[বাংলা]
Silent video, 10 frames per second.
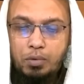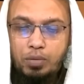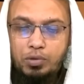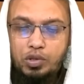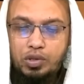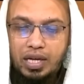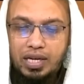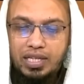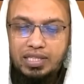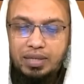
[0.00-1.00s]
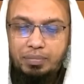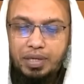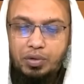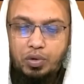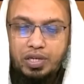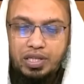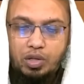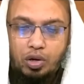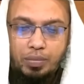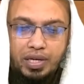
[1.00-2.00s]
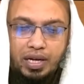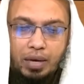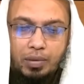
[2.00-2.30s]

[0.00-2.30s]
মলমূত্র থাকলে সেটা বের করে নিতে হবে